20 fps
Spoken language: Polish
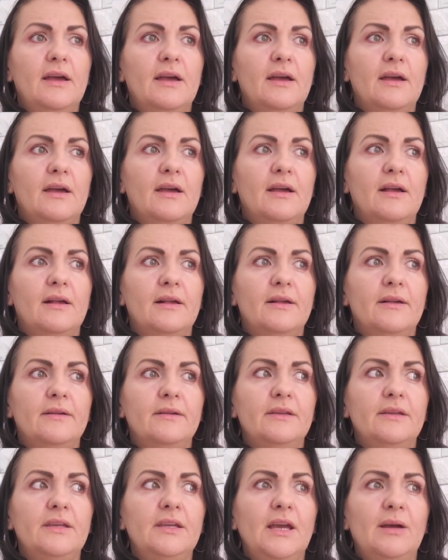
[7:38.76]
E,
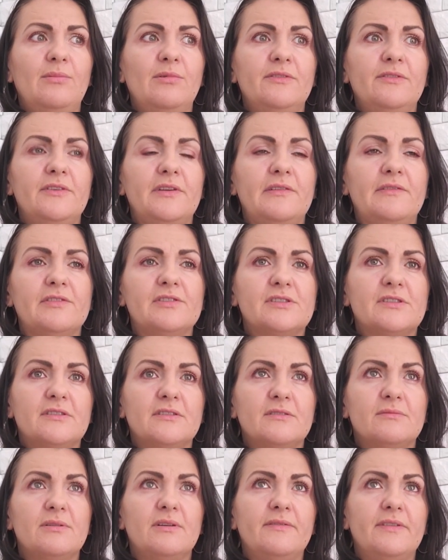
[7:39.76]
I ja mówię, wiesz
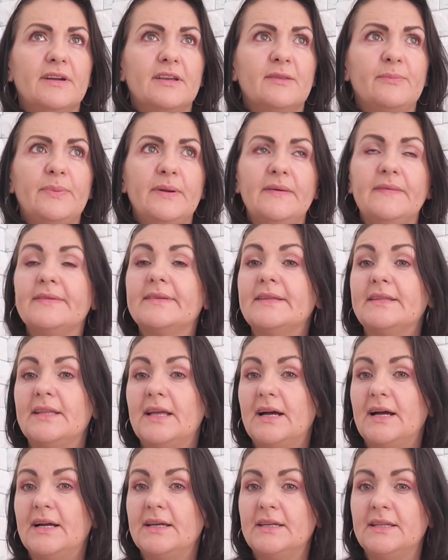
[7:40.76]
co Sławek, sprawdzę
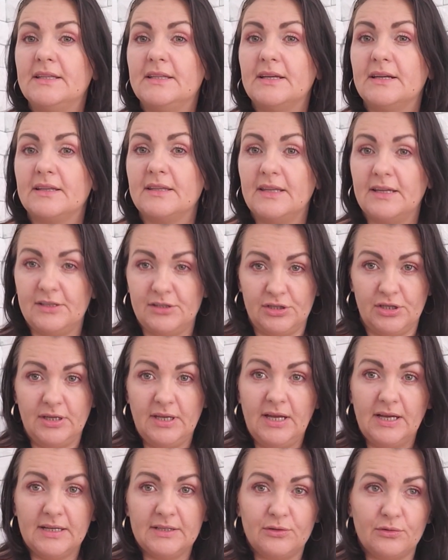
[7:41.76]
na internecie,
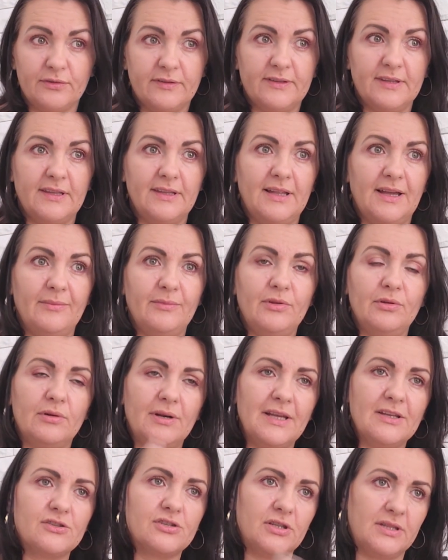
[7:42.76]
jak to z cenami. No
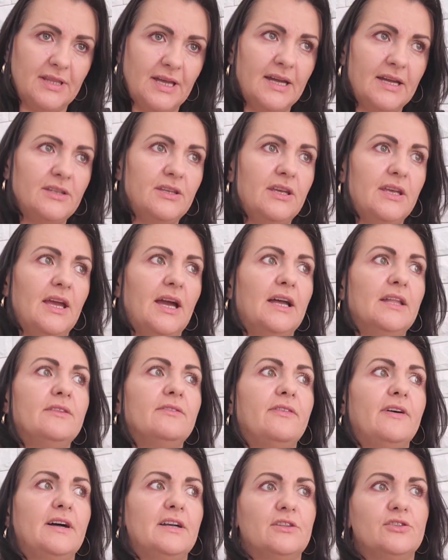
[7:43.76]
raz, że taniej, a
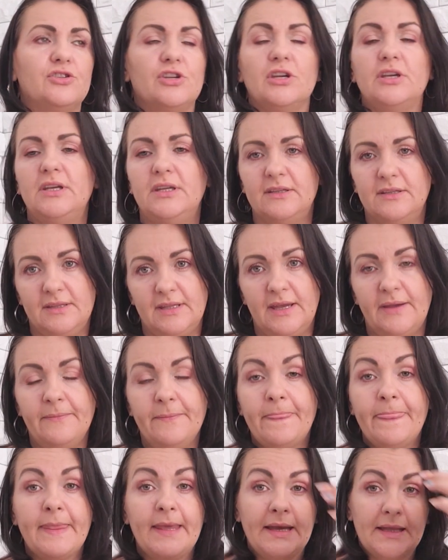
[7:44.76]
dwa, że inne.
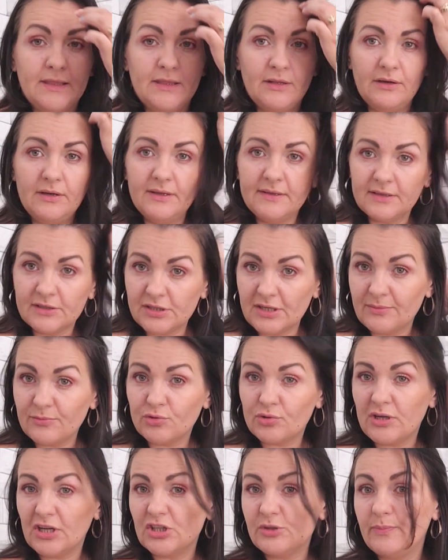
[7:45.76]
No i zaczęłam
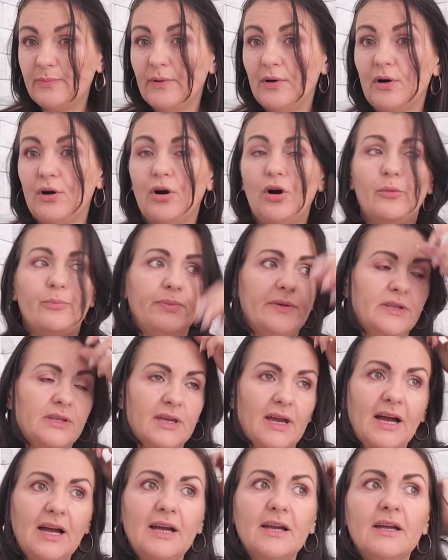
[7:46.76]
szukać po
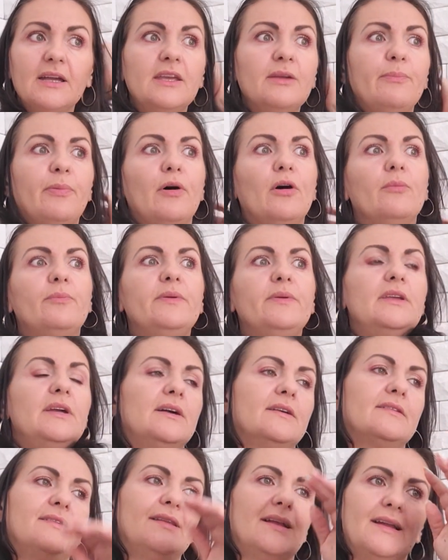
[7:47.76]
opiniach i po
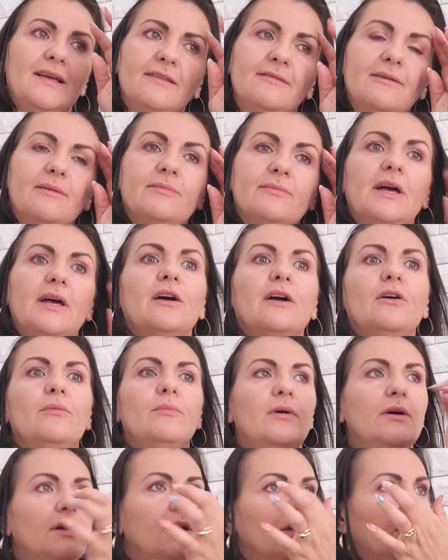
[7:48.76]
opiniach znalazłam taką,
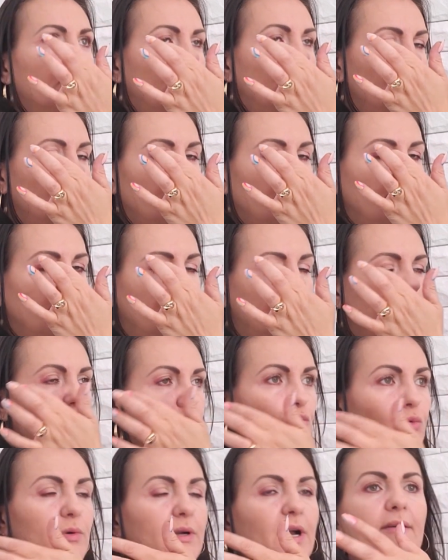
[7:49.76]
y, którą
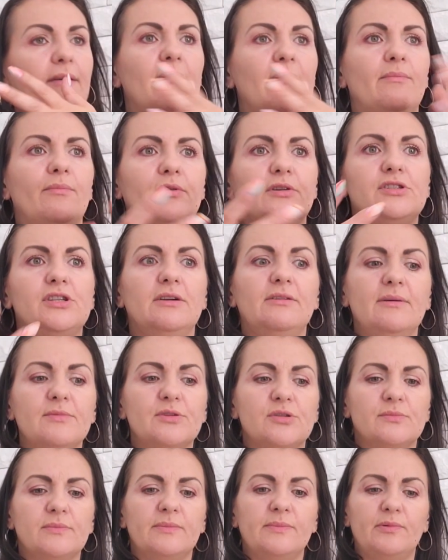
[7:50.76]
szukałam, bo chciałam,
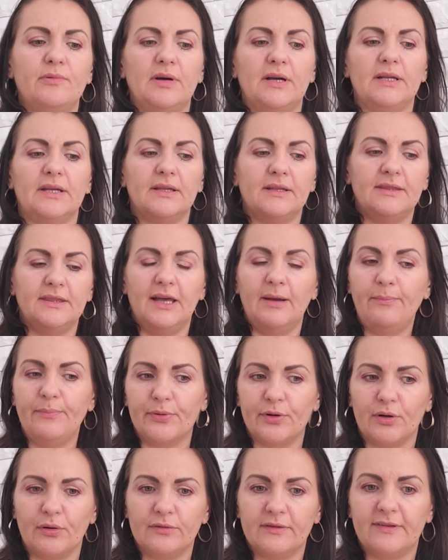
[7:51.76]
żeby była na
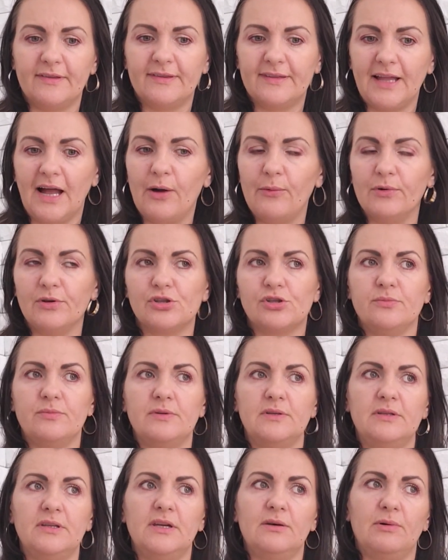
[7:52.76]
prąd stały,
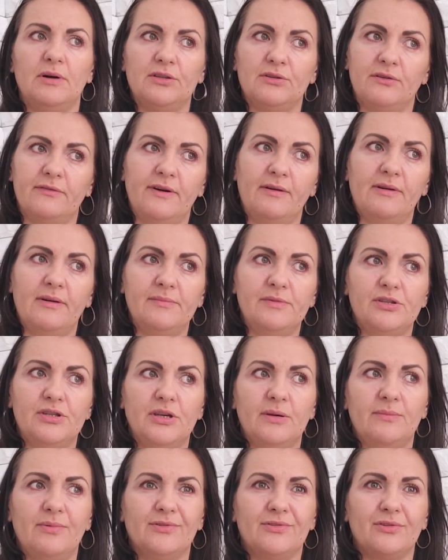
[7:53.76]
żeby nie ładowała mi
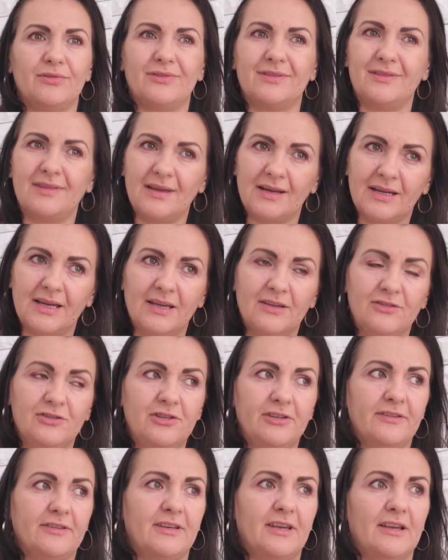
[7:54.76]
się, bo to takie
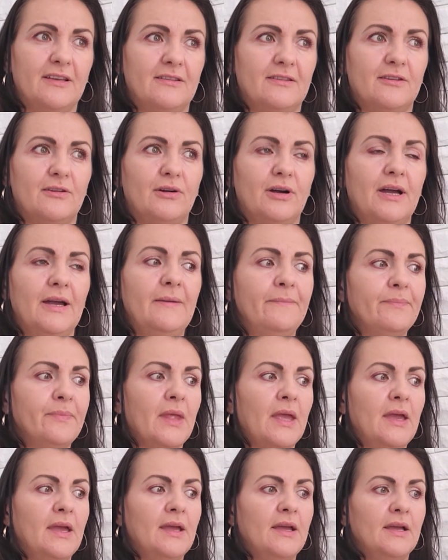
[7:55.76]
śliskie jest trochę,
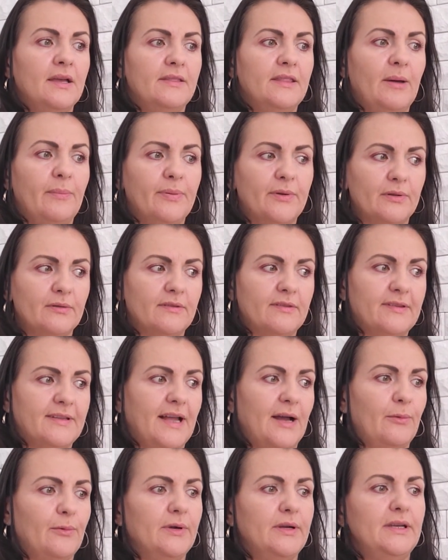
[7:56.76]
na prąd
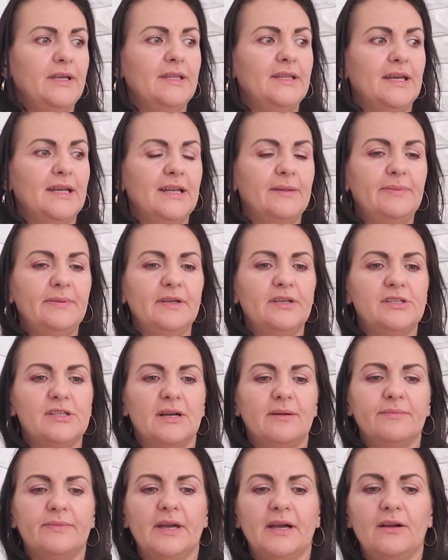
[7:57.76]
stały i najlepiej
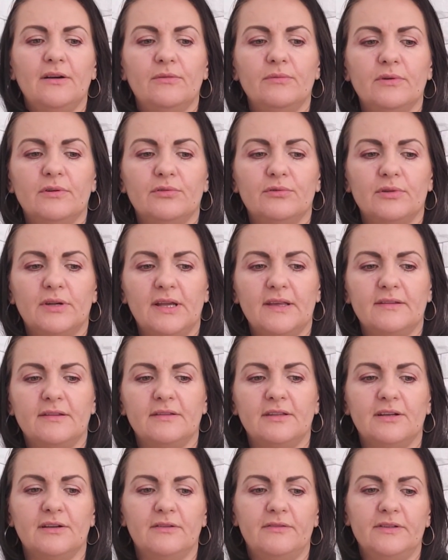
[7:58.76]
chciałam taką, która jest
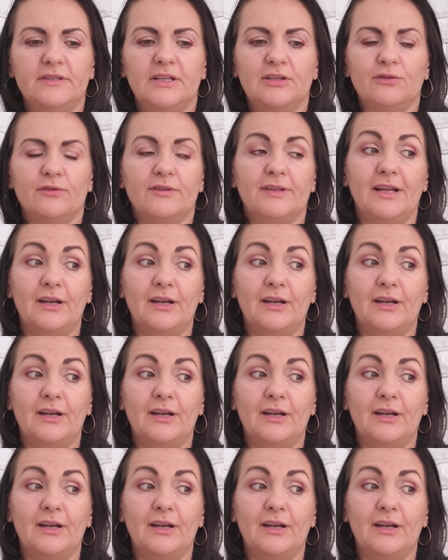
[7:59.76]
dedykowana do